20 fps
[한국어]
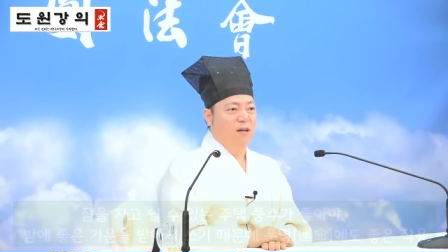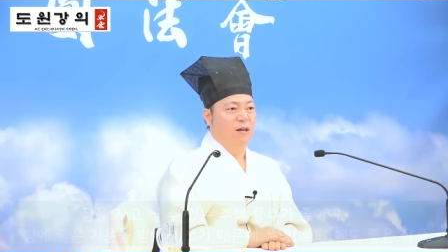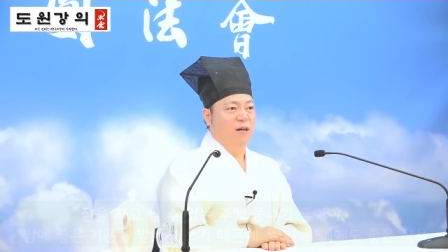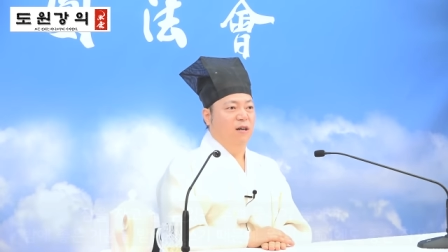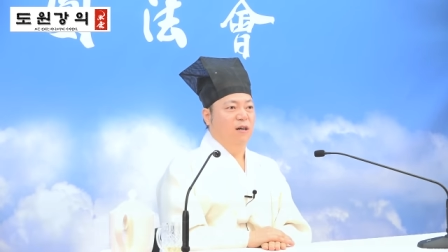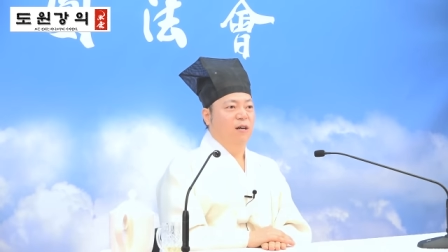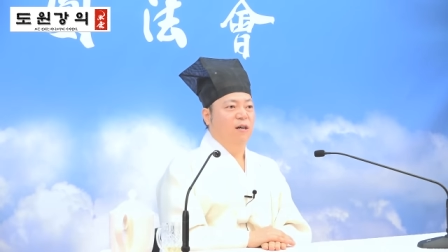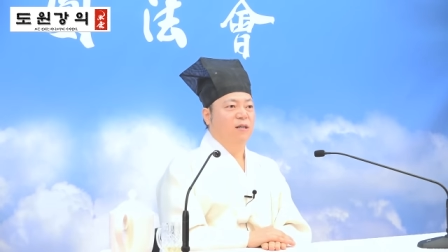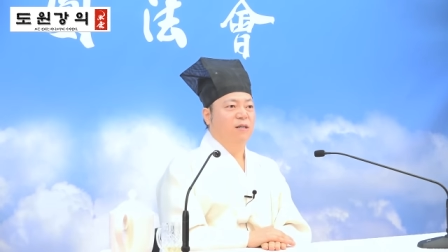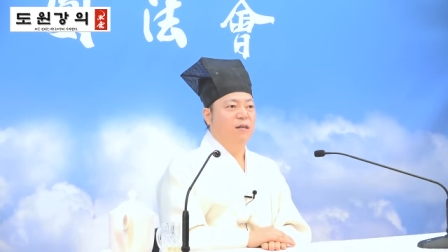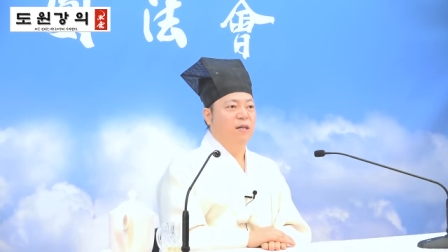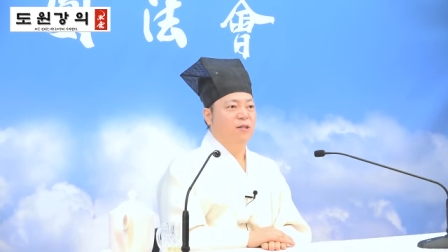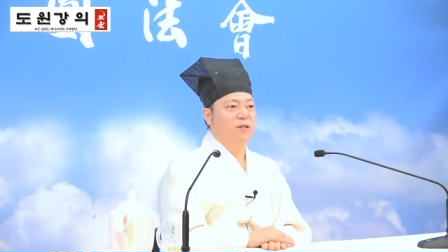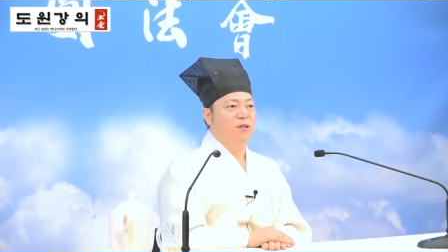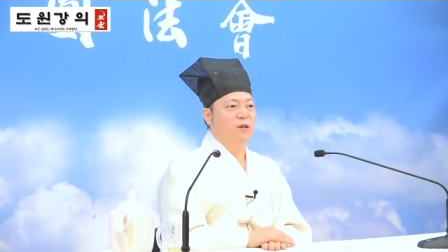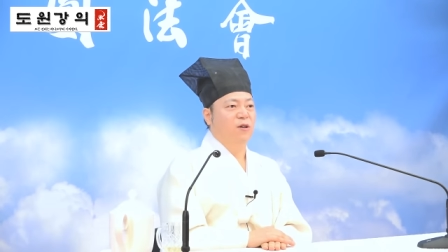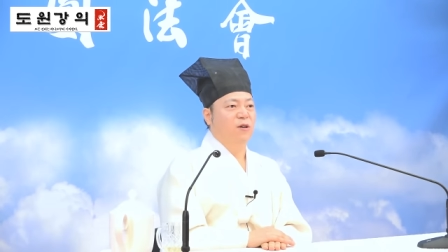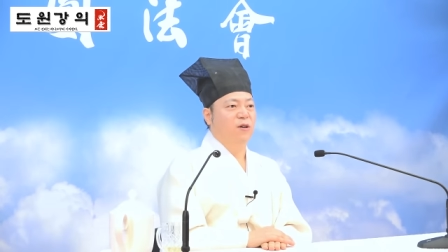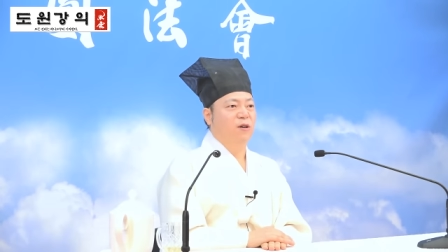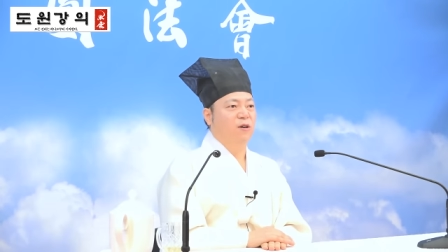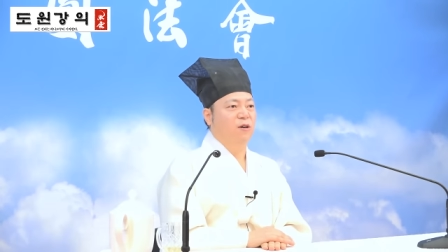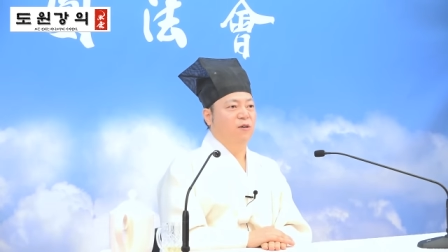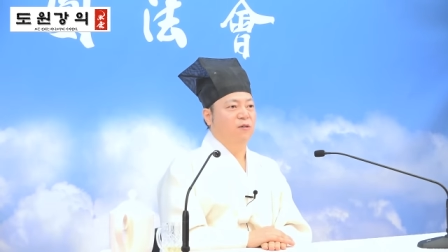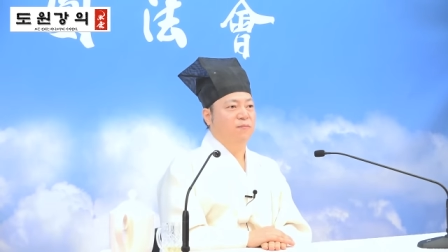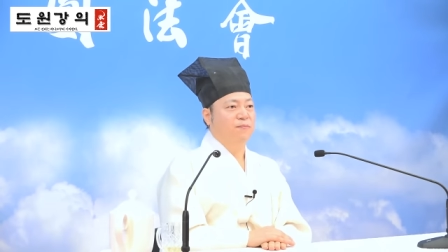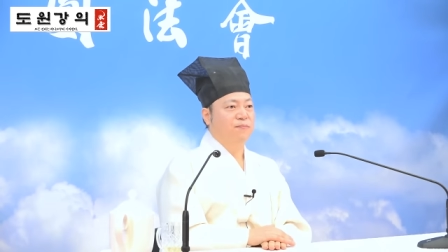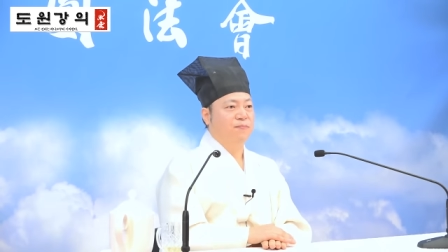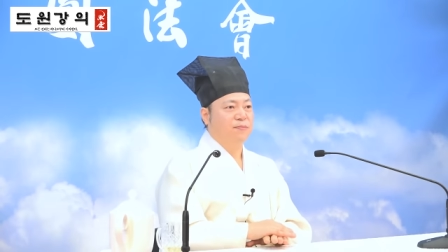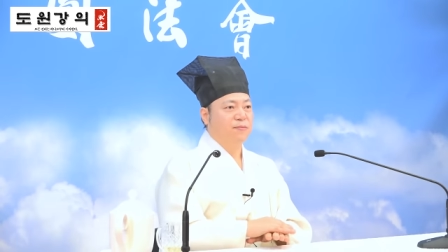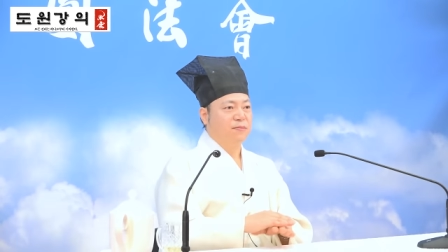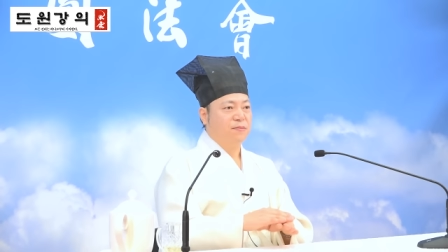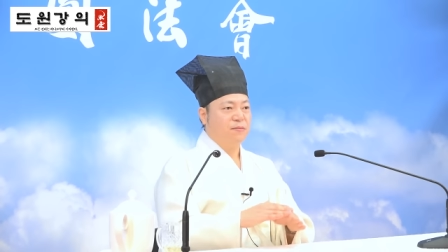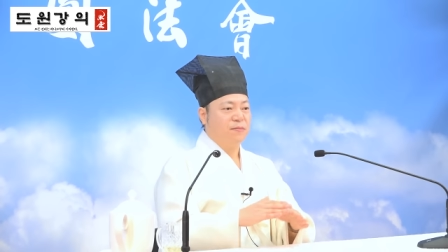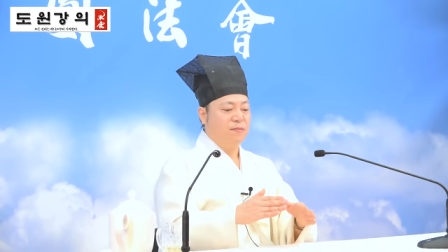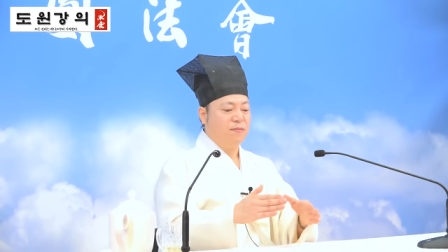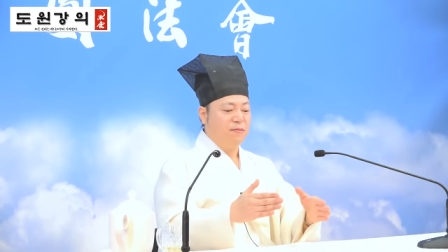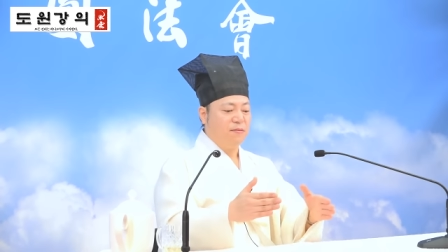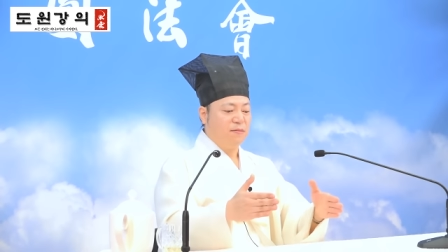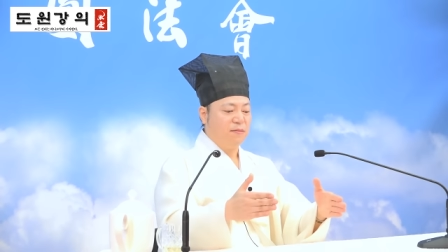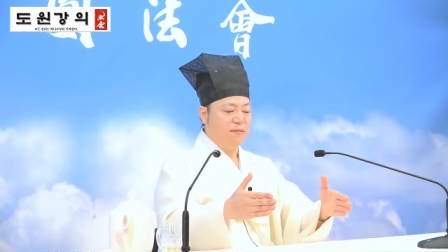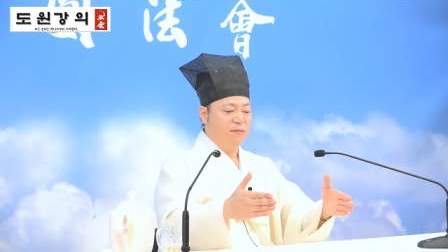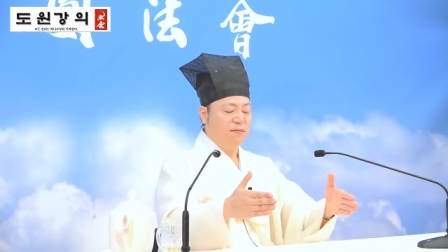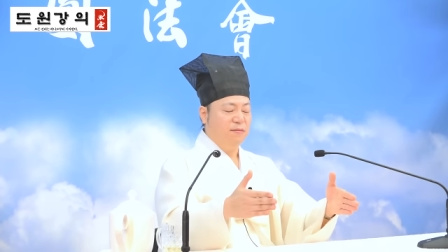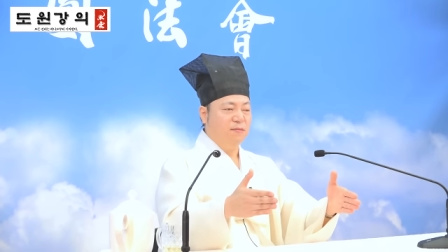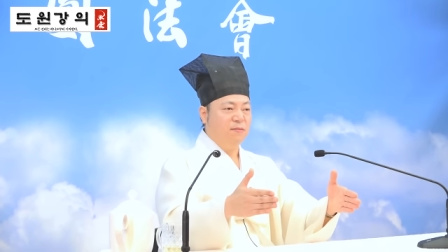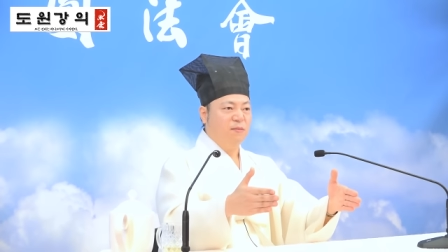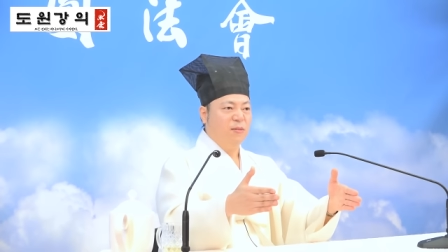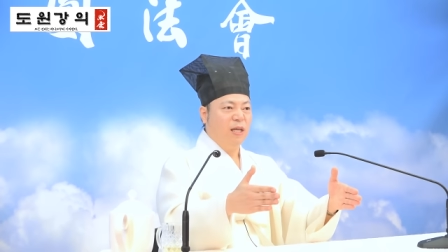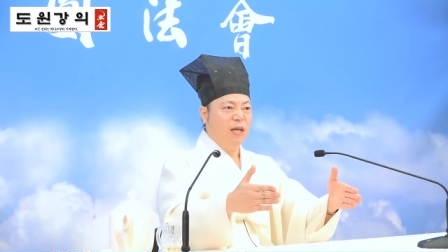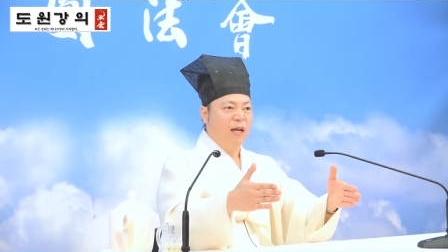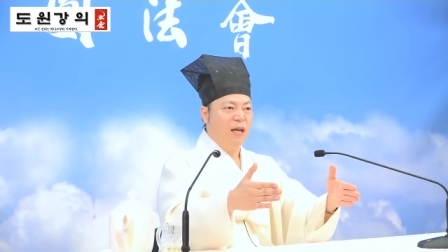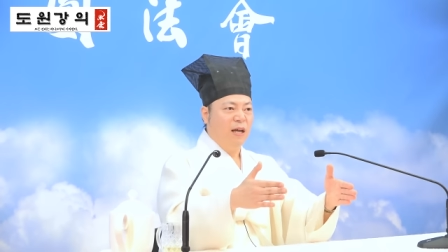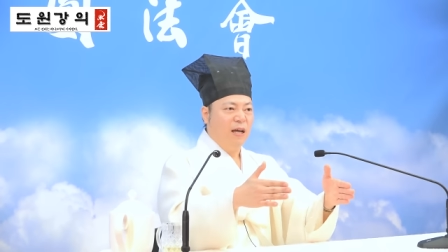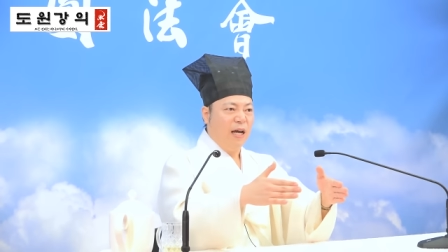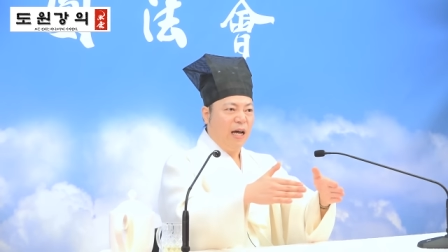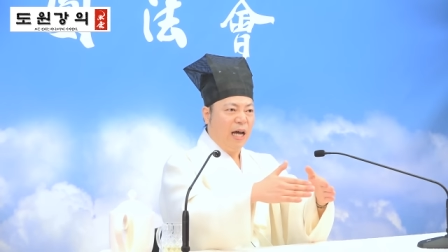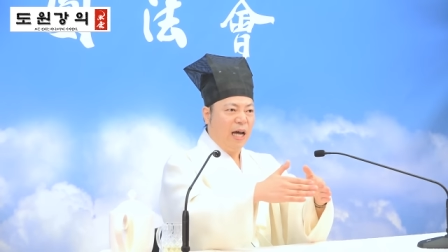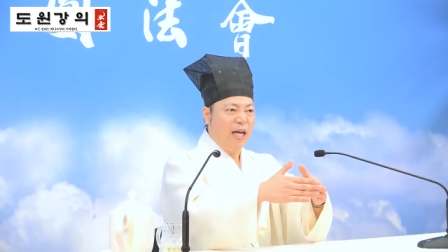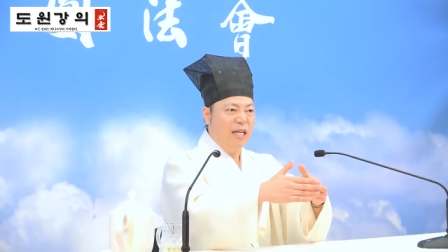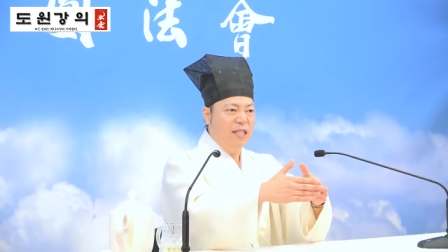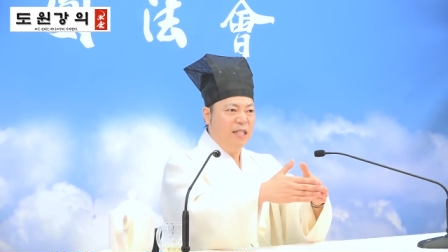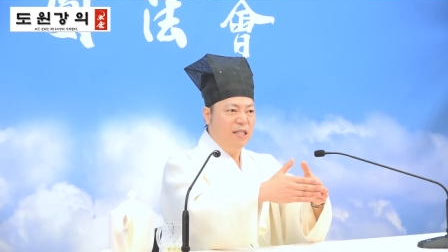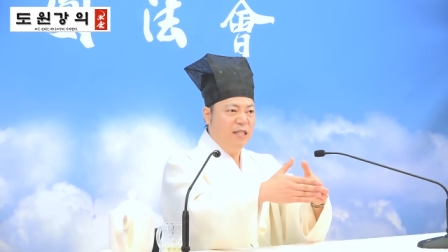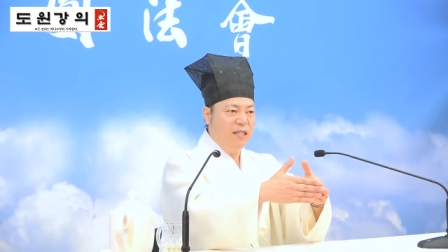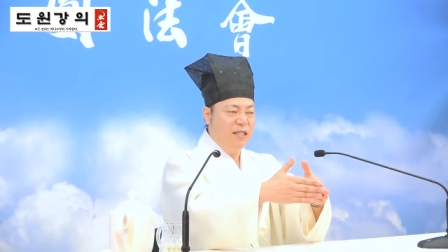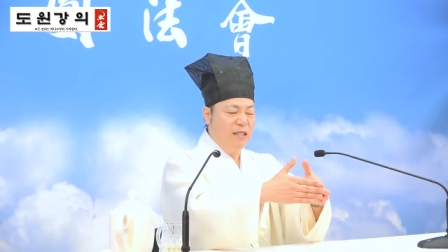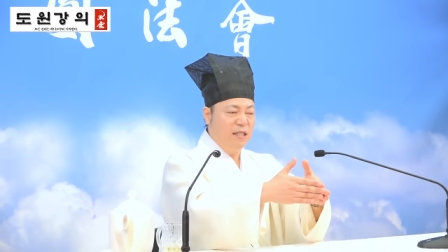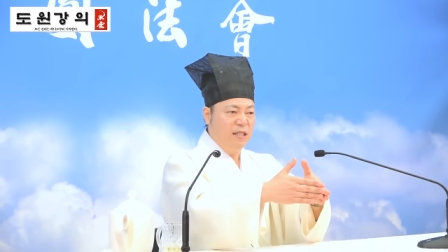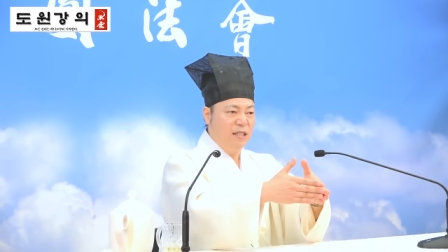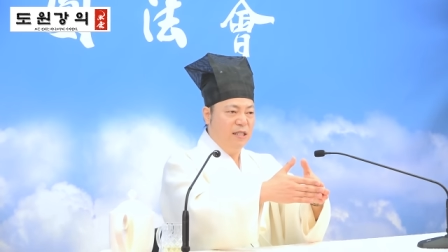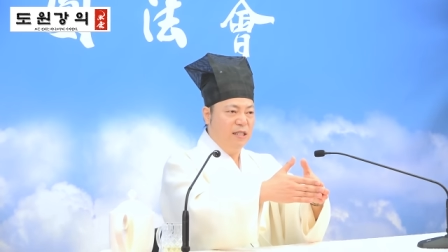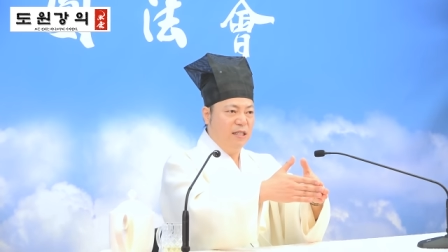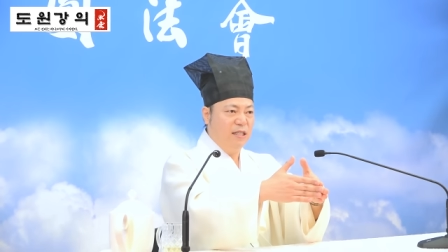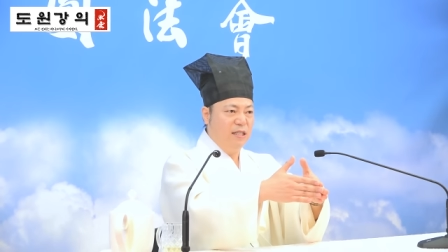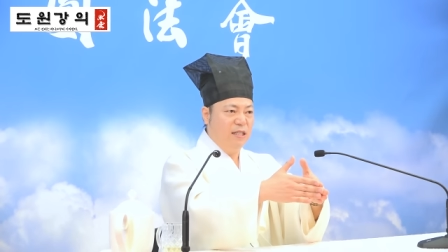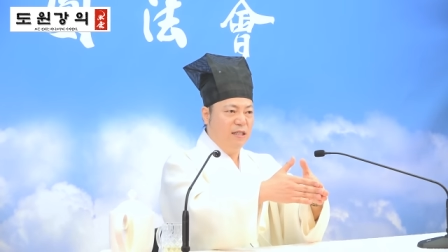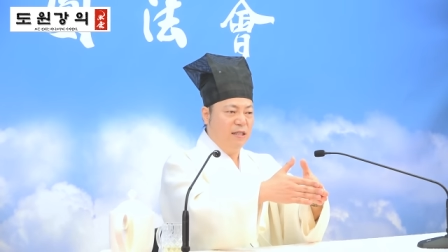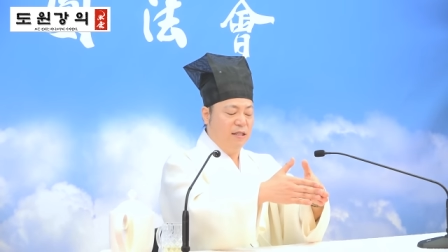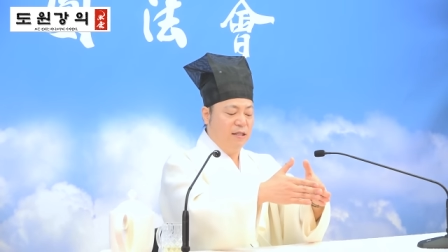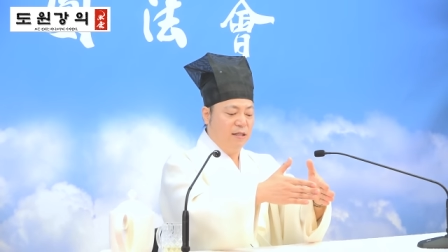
어, 그래서 한